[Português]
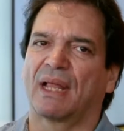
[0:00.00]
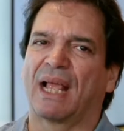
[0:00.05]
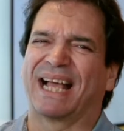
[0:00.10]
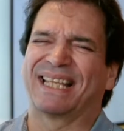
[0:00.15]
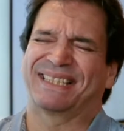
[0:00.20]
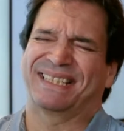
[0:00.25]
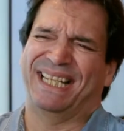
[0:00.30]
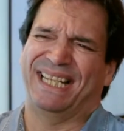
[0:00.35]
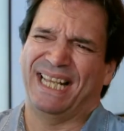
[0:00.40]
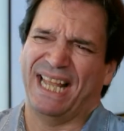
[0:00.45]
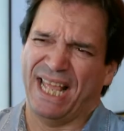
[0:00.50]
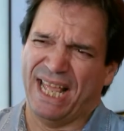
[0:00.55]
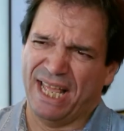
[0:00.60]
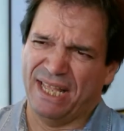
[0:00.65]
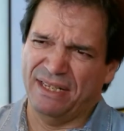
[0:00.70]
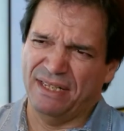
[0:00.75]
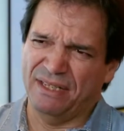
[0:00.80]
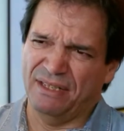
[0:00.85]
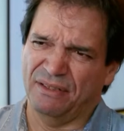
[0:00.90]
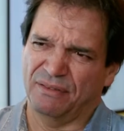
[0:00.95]

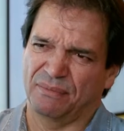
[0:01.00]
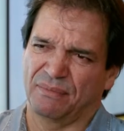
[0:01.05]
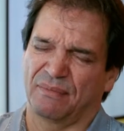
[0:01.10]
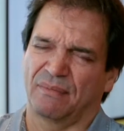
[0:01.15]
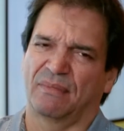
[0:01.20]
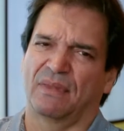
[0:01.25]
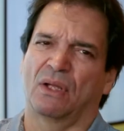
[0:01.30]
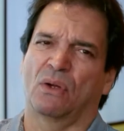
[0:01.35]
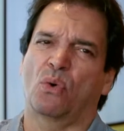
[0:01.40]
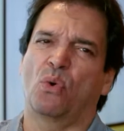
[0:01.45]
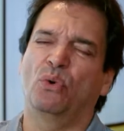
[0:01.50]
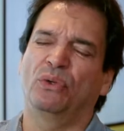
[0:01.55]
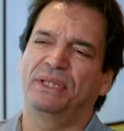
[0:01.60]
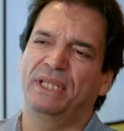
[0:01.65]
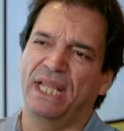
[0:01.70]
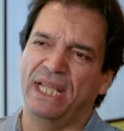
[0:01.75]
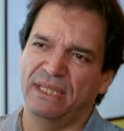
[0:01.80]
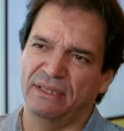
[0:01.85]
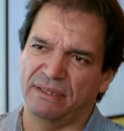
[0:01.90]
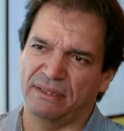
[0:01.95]
acelere,
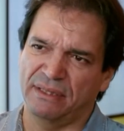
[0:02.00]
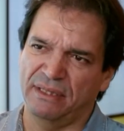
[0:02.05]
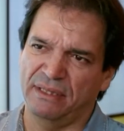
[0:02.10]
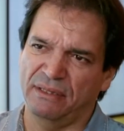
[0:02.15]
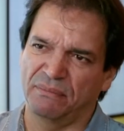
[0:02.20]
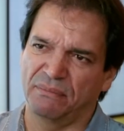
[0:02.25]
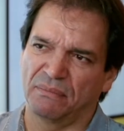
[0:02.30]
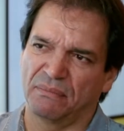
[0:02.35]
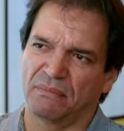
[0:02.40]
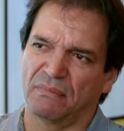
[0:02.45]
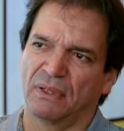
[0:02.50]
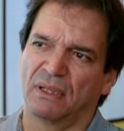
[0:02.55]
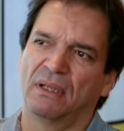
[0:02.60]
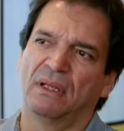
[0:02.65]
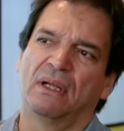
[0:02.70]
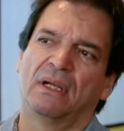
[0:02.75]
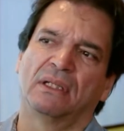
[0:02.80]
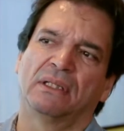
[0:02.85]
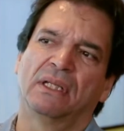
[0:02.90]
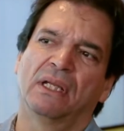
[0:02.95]
condense
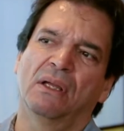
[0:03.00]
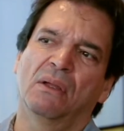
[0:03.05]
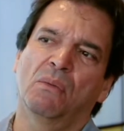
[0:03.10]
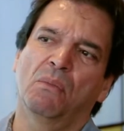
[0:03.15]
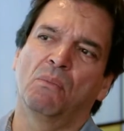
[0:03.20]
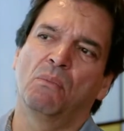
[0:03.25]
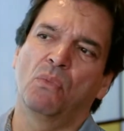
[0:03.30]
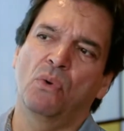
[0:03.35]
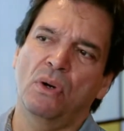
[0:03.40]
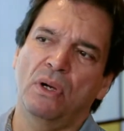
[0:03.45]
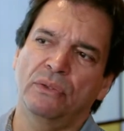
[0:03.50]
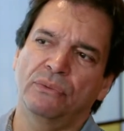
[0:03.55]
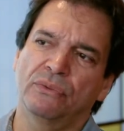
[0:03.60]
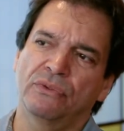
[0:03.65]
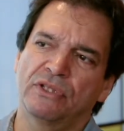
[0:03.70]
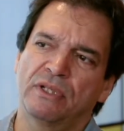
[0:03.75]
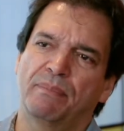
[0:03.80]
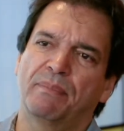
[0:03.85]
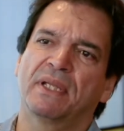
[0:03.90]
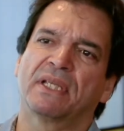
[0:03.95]
né,
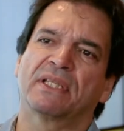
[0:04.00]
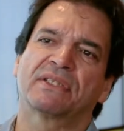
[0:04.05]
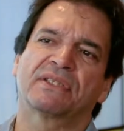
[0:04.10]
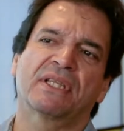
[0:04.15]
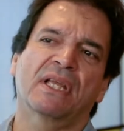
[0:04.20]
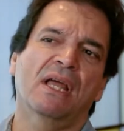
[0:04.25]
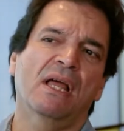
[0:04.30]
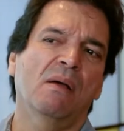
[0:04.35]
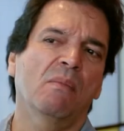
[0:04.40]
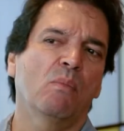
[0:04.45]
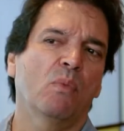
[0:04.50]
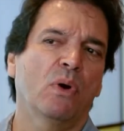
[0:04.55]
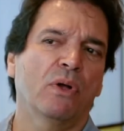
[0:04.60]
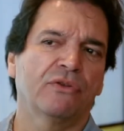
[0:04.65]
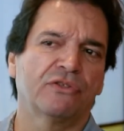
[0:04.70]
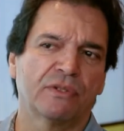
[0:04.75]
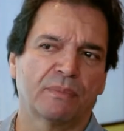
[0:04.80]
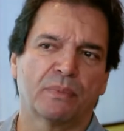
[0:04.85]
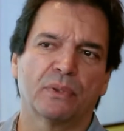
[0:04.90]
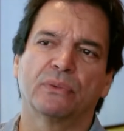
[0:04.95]
modos de pensar,
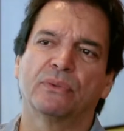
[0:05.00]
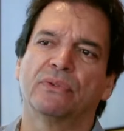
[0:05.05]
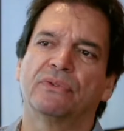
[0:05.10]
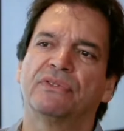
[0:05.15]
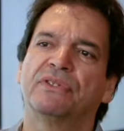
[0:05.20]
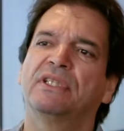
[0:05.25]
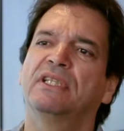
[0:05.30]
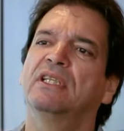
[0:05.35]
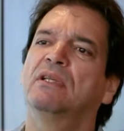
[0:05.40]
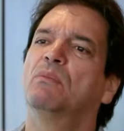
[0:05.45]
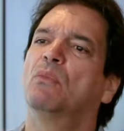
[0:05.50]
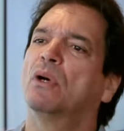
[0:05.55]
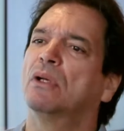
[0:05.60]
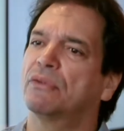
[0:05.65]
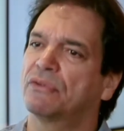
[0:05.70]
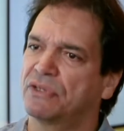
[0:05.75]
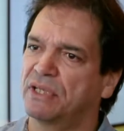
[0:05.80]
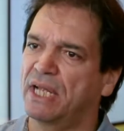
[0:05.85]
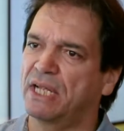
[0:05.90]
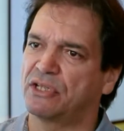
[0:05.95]
modos de produzir, modos de